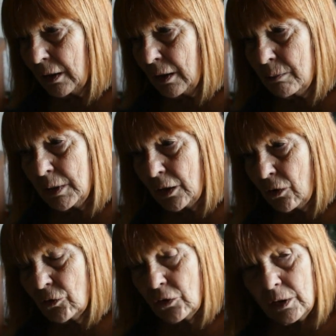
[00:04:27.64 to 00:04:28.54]
E mi
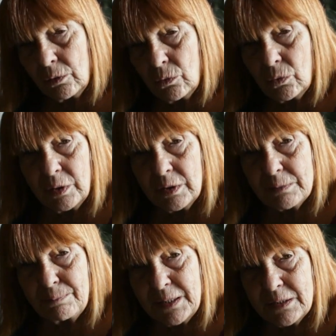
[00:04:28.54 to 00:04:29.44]
ricordo che lui
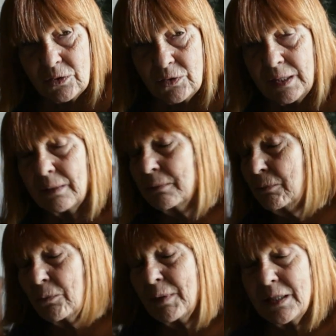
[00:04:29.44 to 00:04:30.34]
spesso nei
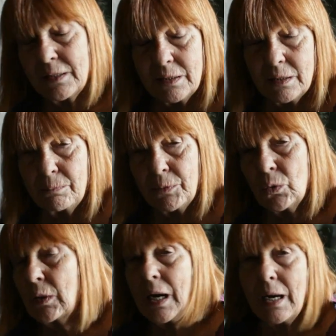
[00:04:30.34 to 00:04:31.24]
momenti
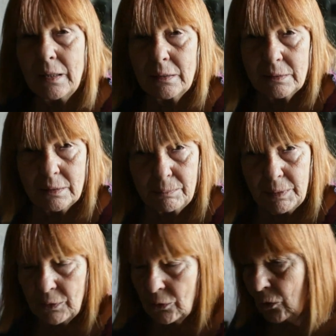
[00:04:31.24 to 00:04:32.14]
più caldi,
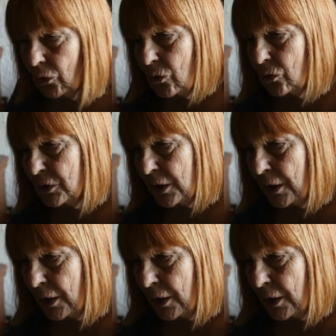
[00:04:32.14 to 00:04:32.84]
pericolosi,